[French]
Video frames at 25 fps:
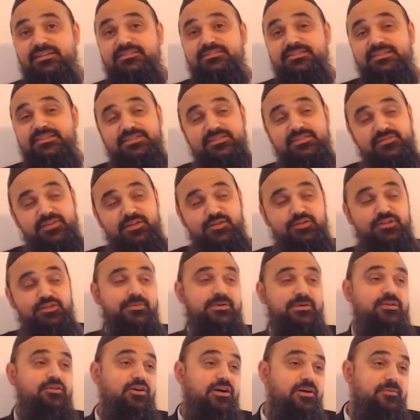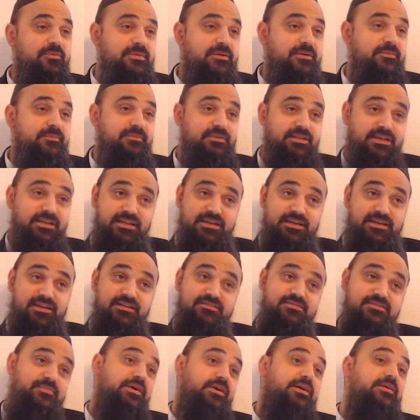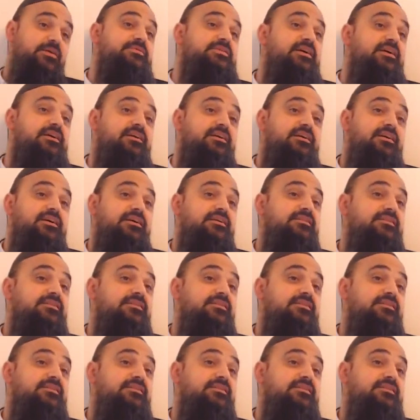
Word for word: Ça, c'est vrai que d'après le Rambam, la c'est pas comme ça.